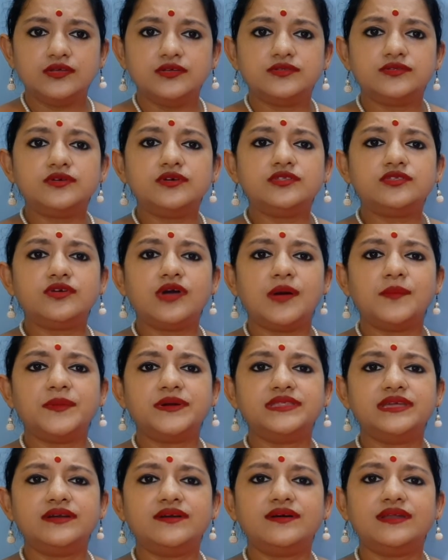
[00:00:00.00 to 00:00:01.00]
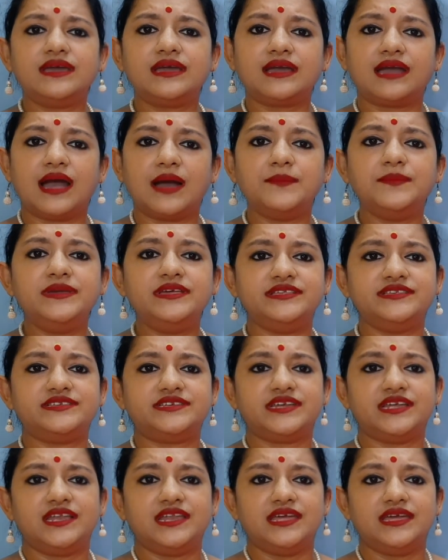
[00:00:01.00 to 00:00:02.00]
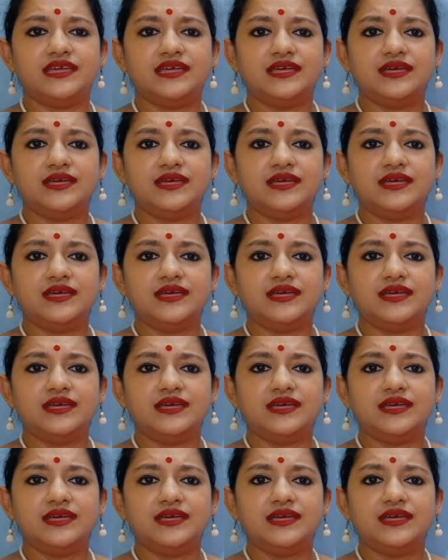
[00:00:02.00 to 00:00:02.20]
তুই তো আমাদের ঘরে কামিন ছিলি